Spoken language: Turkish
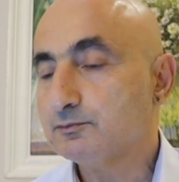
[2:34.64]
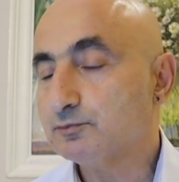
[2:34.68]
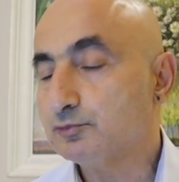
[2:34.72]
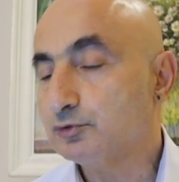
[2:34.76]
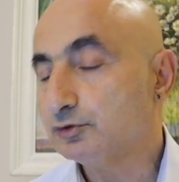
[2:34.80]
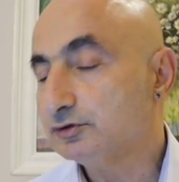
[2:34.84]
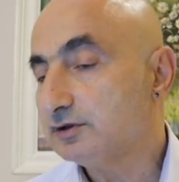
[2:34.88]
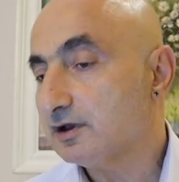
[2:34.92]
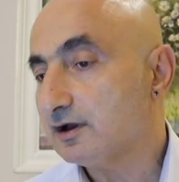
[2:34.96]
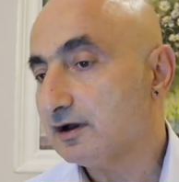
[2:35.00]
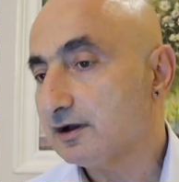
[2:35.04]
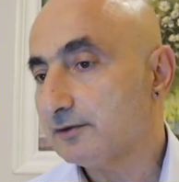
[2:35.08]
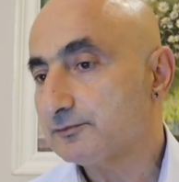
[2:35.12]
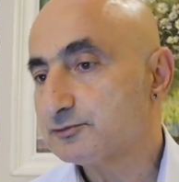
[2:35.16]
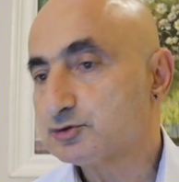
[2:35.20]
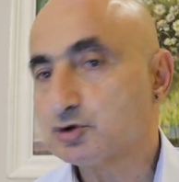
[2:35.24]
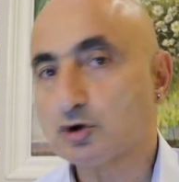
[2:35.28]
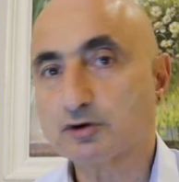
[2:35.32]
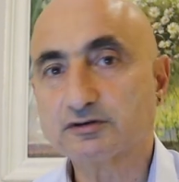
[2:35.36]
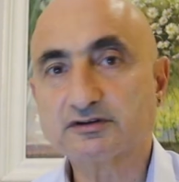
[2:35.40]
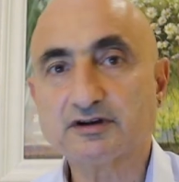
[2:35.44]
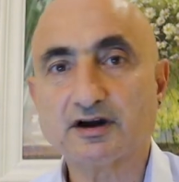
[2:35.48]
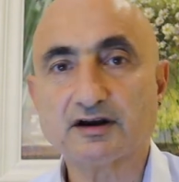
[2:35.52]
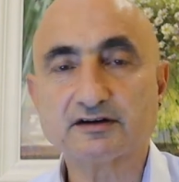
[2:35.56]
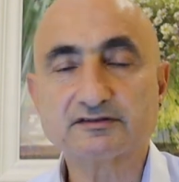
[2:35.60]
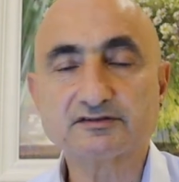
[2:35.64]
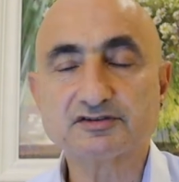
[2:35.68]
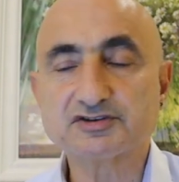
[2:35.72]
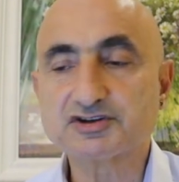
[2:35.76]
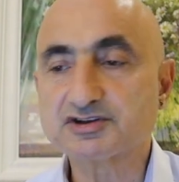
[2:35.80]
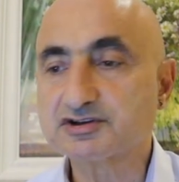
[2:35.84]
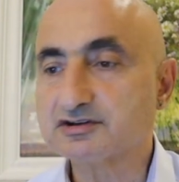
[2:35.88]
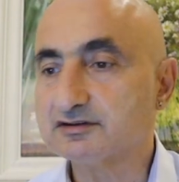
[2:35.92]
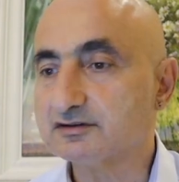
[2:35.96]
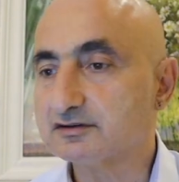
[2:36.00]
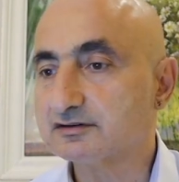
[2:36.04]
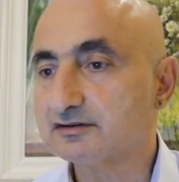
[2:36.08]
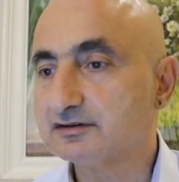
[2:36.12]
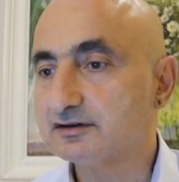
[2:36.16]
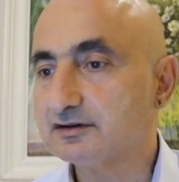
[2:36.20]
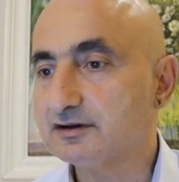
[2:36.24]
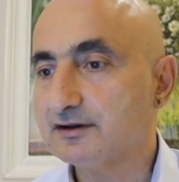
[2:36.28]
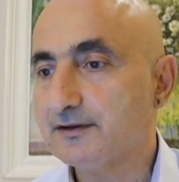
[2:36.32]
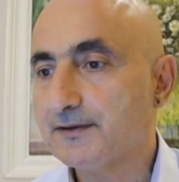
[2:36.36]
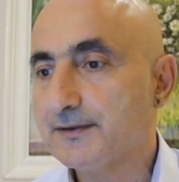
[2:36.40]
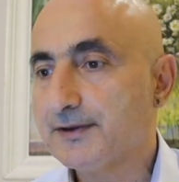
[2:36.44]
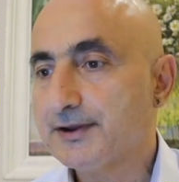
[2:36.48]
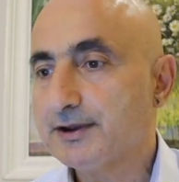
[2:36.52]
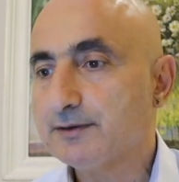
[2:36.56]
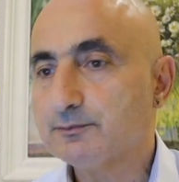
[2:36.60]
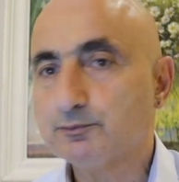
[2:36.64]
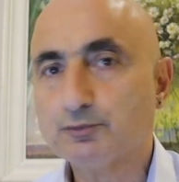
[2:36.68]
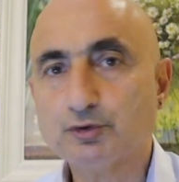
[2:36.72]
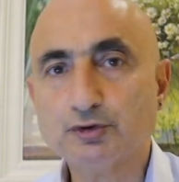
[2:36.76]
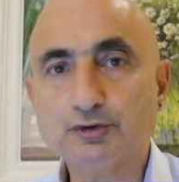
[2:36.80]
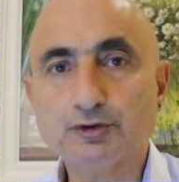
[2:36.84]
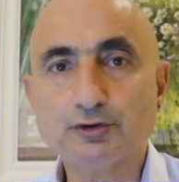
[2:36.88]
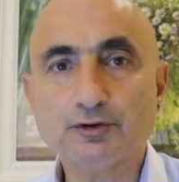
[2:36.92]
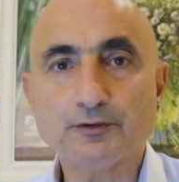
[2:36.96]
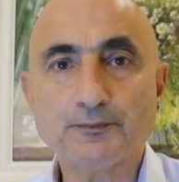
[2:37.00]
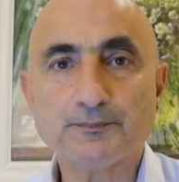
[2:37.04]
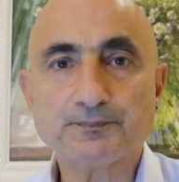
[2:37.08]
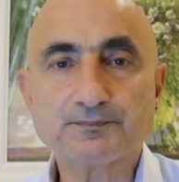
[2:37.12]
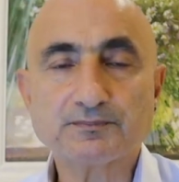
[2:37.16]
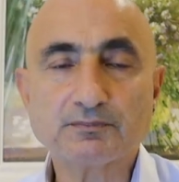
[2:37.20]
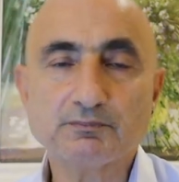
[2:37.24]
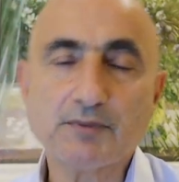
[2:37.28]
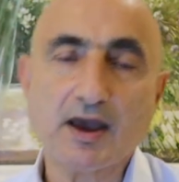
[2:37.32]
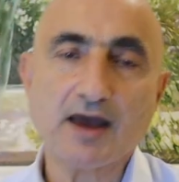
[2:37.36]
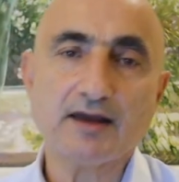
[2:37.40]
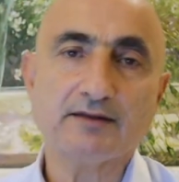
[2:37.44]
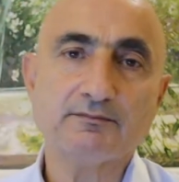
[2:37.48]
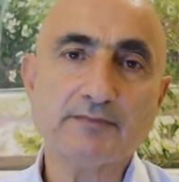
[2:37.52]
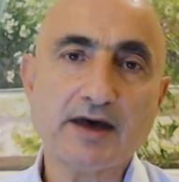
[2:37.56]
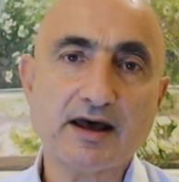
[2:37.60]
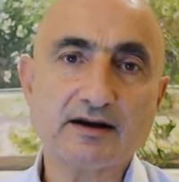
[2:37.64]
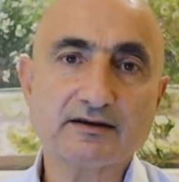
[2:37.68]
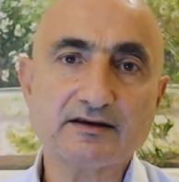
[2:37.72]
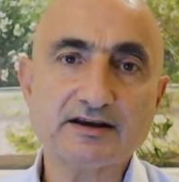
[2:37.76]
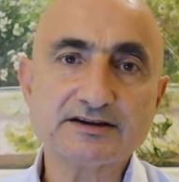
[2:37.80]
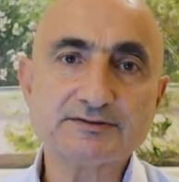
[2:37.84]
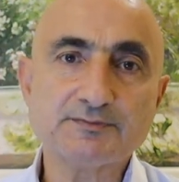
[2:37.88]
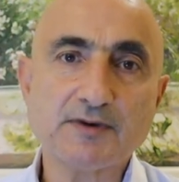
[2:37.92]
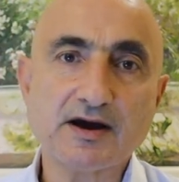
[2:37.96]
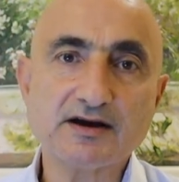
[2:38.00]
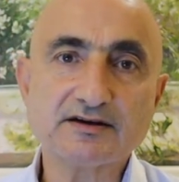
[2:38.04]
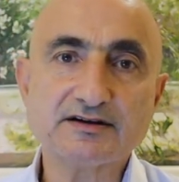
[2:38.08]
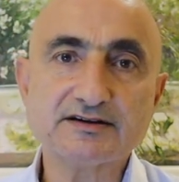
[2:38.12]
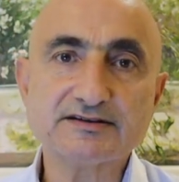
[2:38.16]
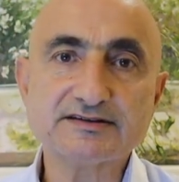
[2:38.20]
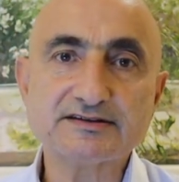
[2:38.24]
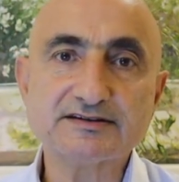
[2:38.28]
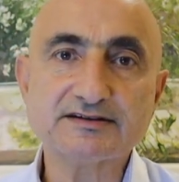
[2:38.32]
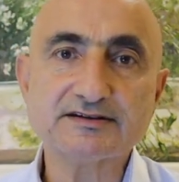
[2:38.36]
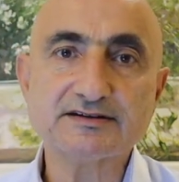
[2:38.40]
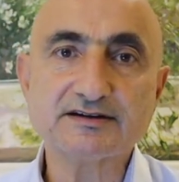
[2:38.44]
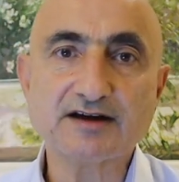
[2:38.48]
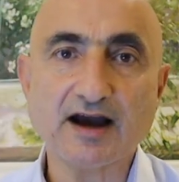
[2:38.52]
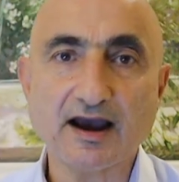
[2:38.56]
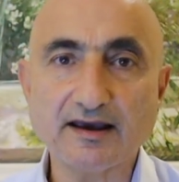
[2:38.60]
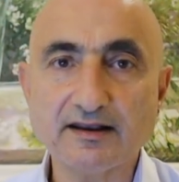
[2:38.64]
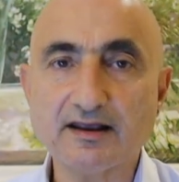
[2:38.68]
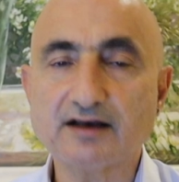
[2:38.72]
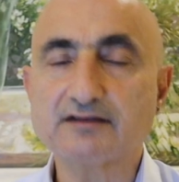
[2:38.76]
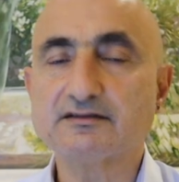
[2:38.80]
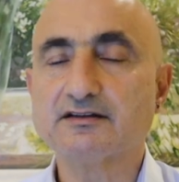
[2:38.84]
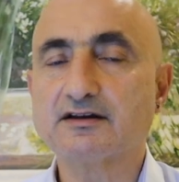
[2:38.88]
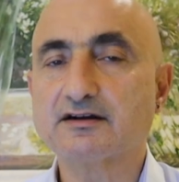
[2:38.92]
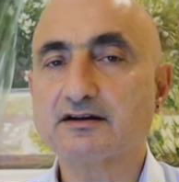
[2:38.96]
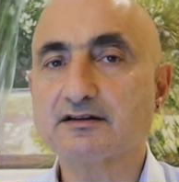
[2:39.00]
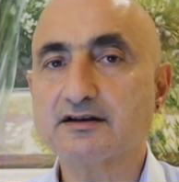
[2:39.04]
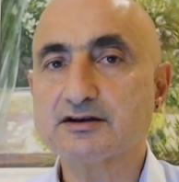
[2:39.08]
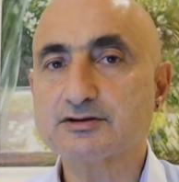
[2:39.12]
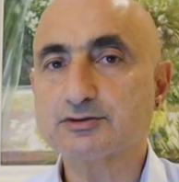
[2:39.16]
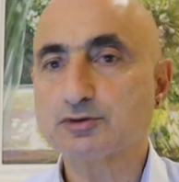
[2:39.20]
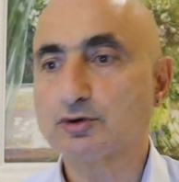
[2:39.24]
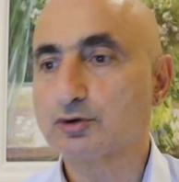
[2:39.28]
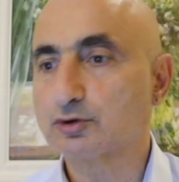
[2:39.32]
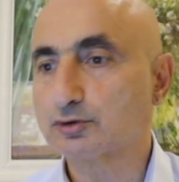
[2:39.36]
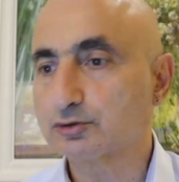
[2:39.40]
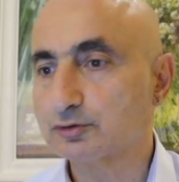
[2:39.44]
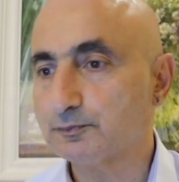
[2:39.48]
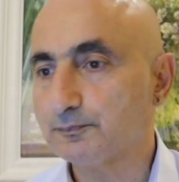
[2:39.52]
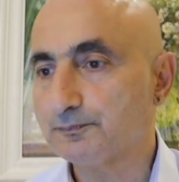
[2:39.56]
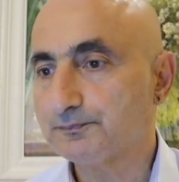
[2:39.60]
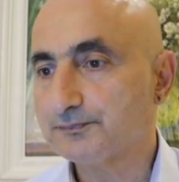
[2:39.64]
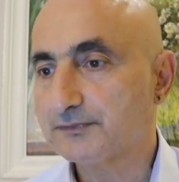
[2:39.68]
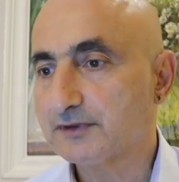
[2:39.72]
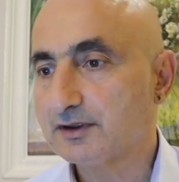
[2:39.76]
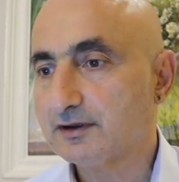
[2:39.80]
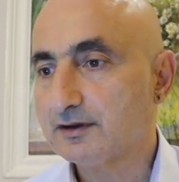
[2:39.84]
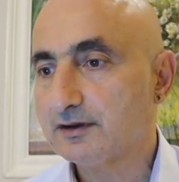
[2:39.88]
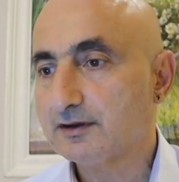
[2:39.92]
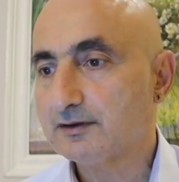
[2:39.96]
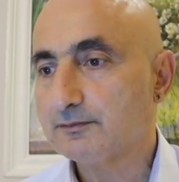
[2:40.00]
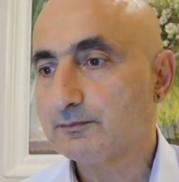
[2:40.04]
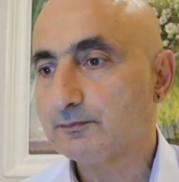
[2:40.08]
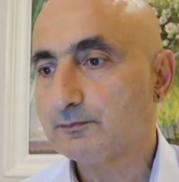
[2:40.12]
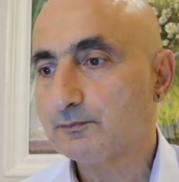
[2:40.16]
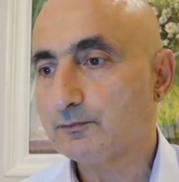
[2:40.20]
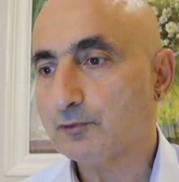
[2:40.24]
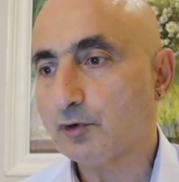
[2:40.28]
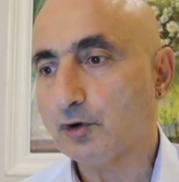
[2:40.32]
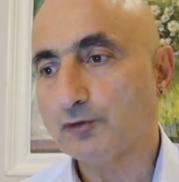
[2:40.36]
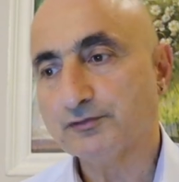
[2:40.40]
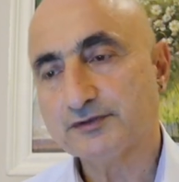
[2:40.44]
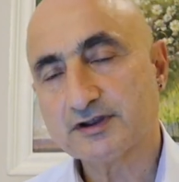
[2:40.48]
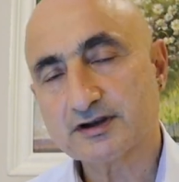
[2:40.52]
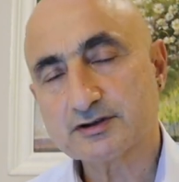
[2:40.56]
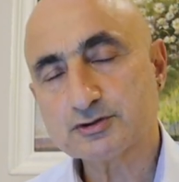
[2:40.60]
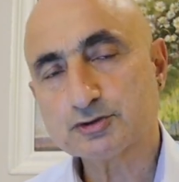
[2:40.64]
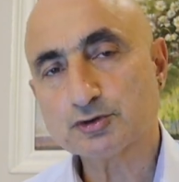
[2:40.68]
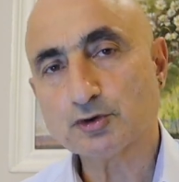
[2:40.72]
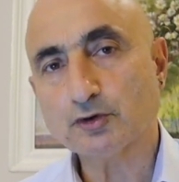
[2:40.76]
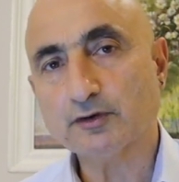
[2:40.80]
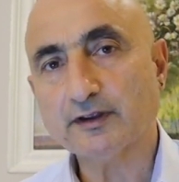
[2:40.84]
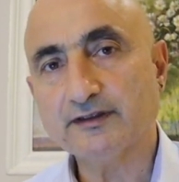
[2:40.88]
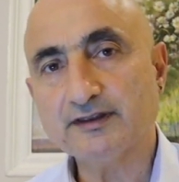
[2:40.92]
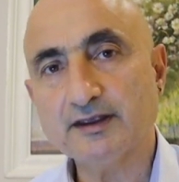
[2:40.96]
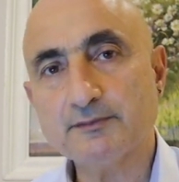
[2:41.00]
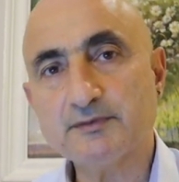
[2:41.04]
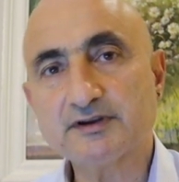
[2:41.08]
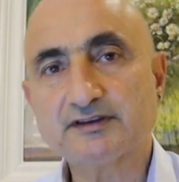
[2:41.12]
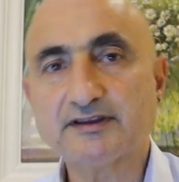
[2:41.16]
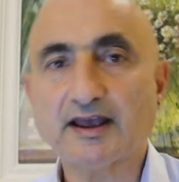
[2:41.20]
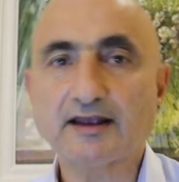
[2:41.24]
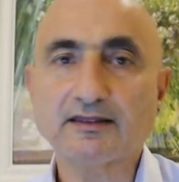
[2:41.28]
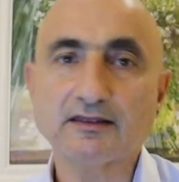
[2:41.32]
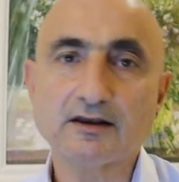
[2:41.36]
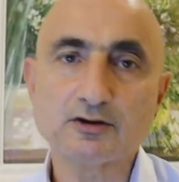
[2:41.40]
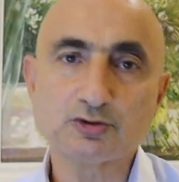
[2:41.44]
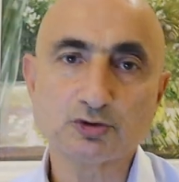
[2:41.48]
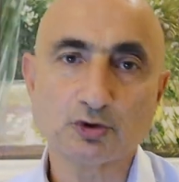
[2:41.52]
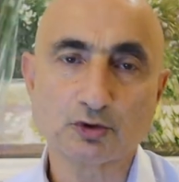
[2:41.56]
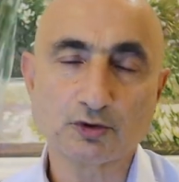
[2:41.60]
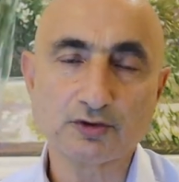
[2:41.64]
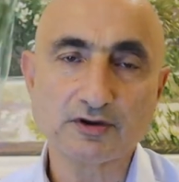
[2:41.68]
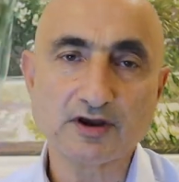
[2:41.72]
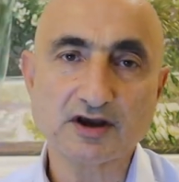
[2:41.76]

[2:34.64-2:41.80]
Bu da çok tartışıldı. Bunu ben Merkez Bankası kaynaklarına sordum. Onların söylediği bir teknik sorun